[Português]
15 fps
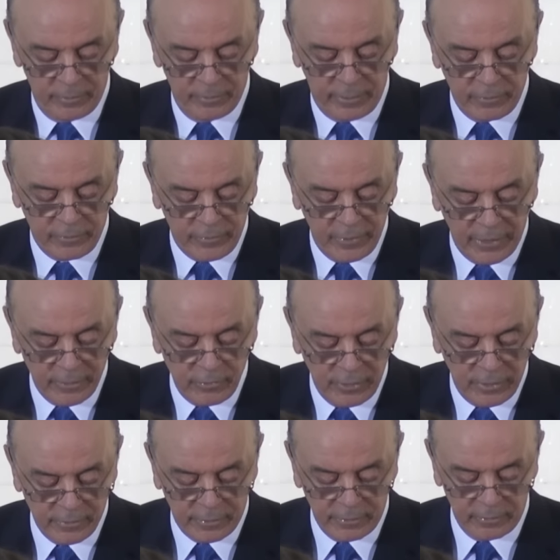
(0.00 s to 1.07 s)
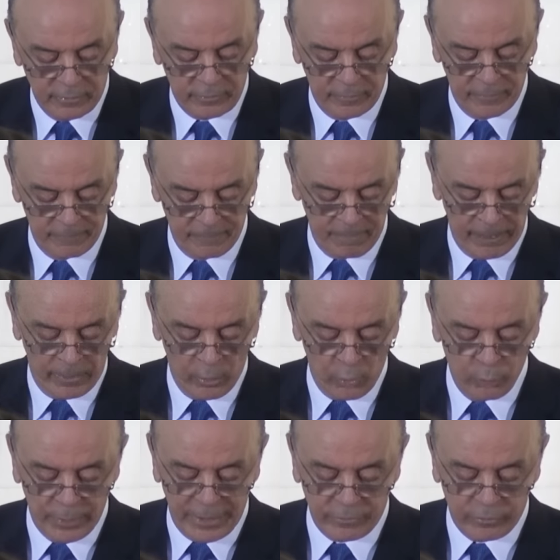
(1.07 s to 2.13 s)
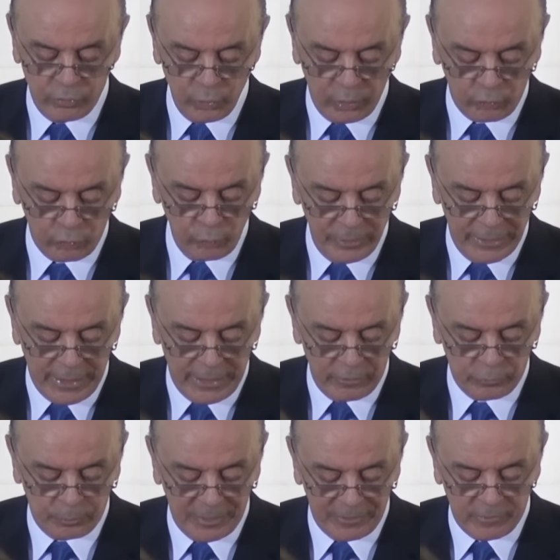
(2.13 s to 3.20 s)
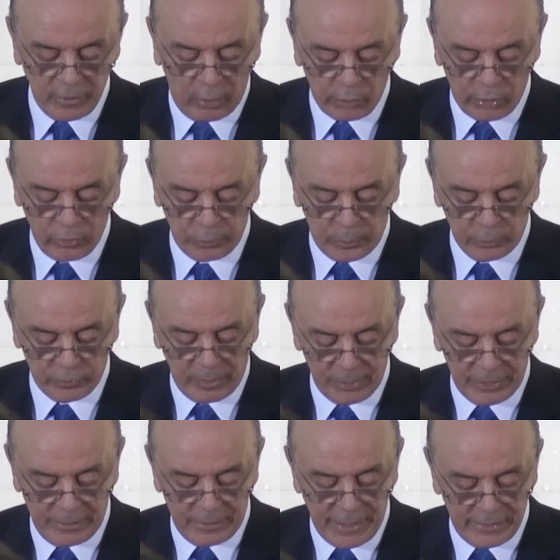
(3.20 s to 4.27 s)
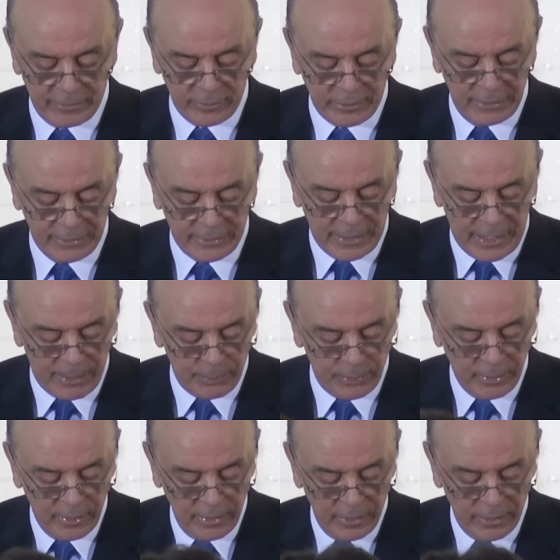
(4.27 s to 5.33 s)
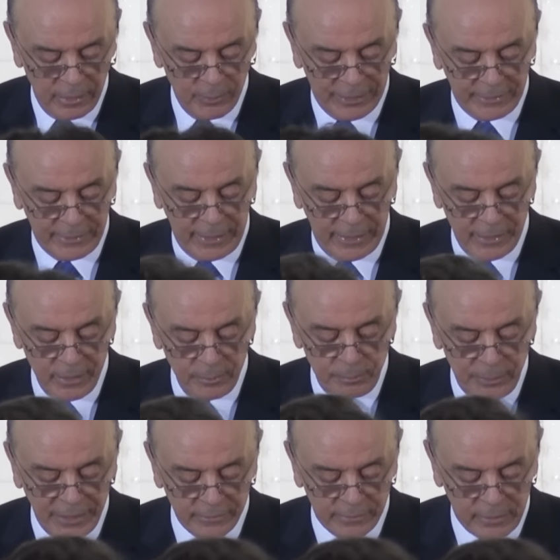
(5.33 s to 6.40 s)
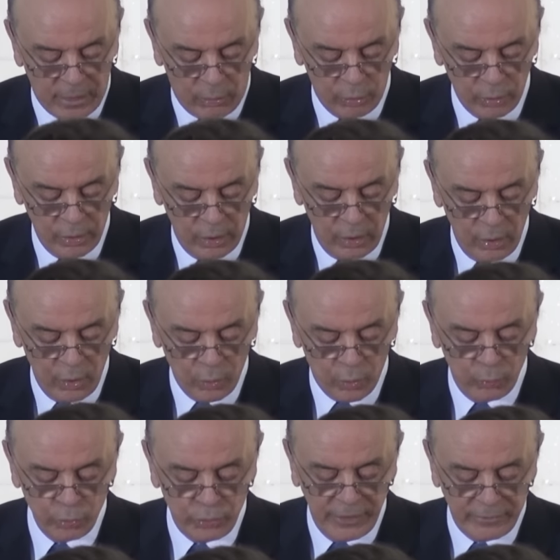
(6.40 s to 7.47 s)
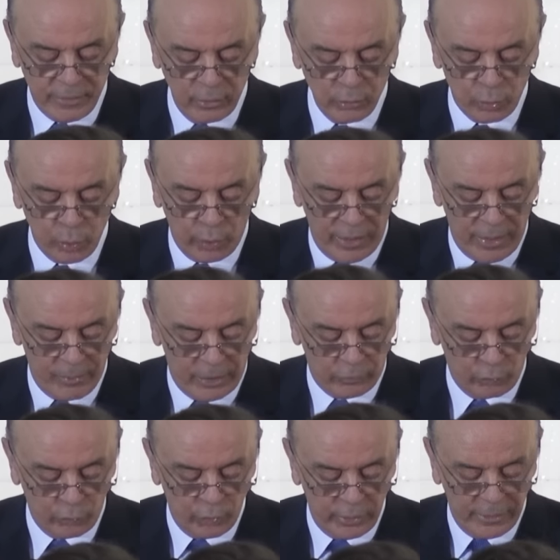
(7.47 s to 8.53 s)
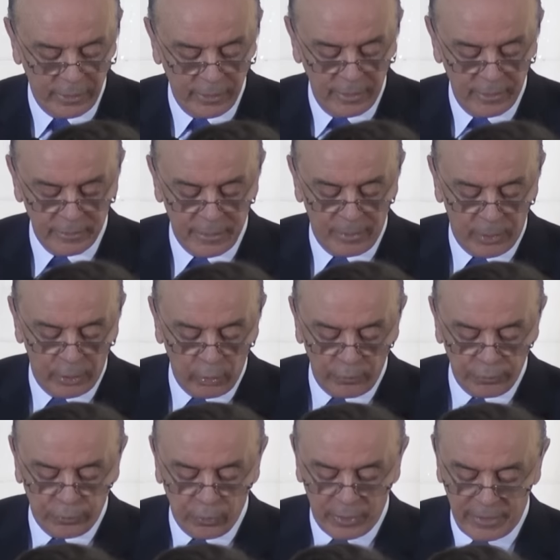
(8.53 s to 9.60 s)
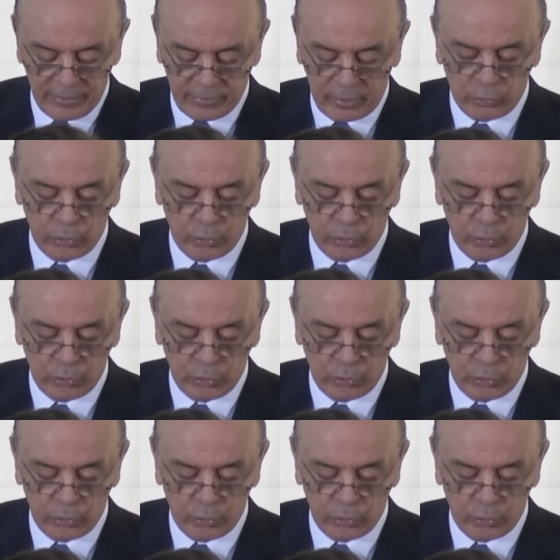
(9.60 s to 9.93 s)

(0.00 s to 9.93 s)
Terceira diretriz: o Brasil assumirá a especial responsabilidade que lhe cabe em matéria ambiental, como detentor na Amazônia da maior floresta